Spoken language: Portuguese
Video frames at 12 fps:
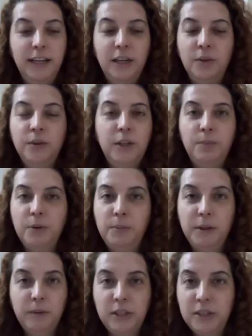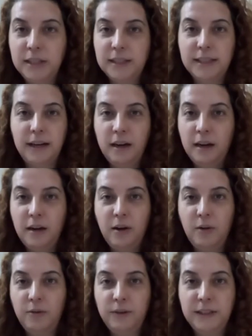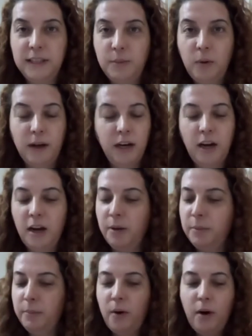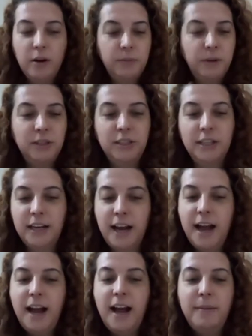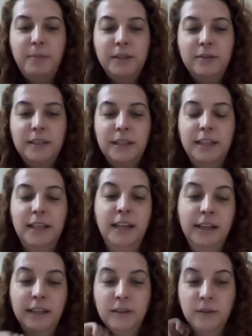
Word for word: Eu não tenho problema com injeção, fazer hemograma, pode, pode tirar, pode não sei o quê.